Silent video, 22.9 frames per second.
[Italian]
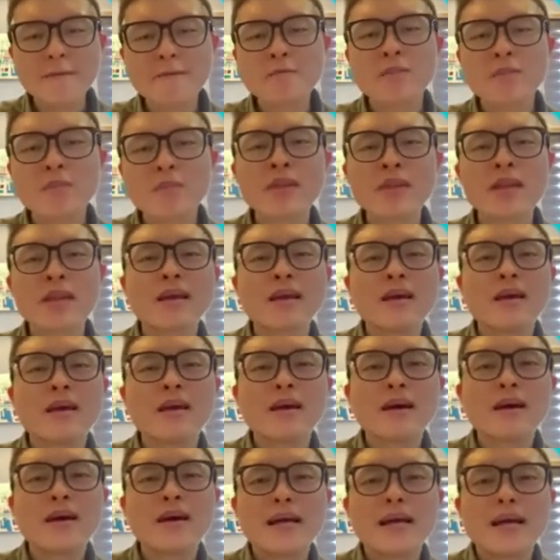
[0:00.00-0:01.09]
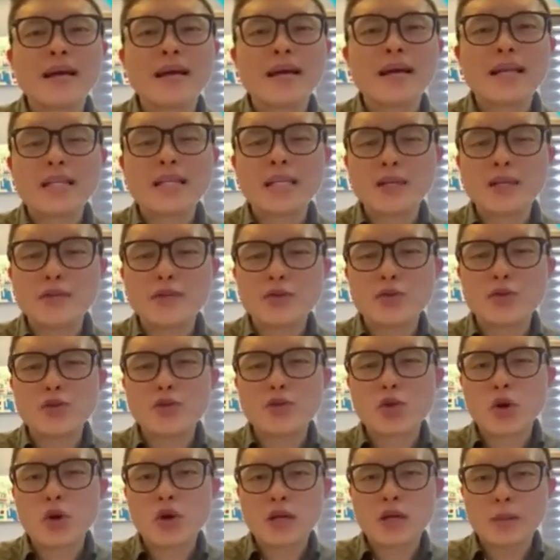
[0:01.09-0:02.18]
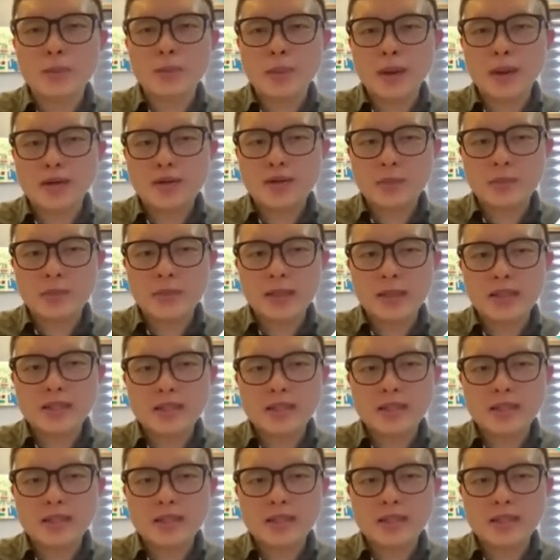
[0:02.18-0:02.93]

degenerazione degli organi interni.